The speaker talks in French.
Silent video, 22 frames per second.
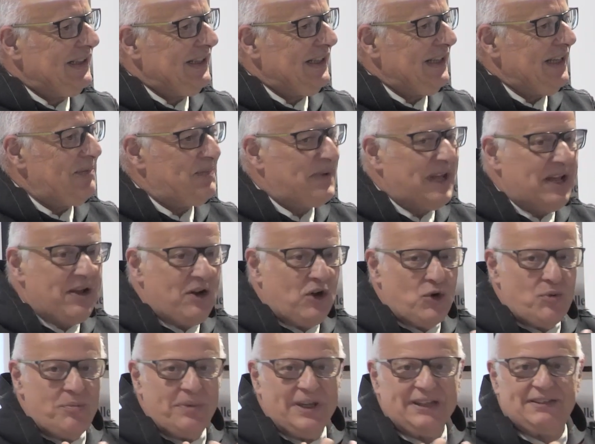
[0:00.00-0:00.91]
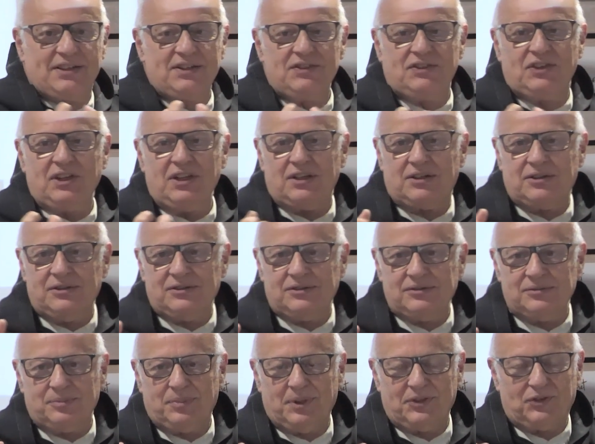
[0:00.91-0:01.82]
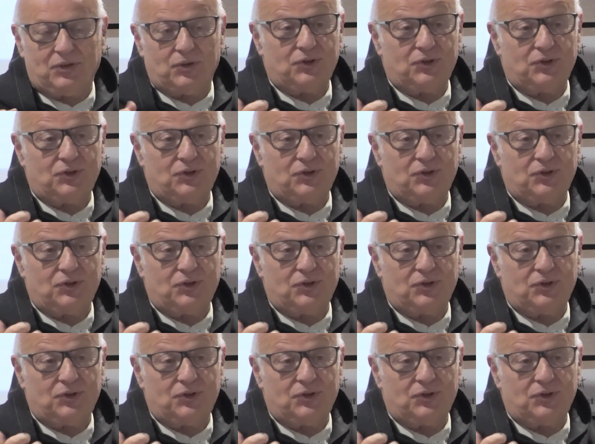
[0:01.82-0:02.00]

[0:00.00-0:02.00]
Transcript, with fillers: et bien le maîtriser. Parce que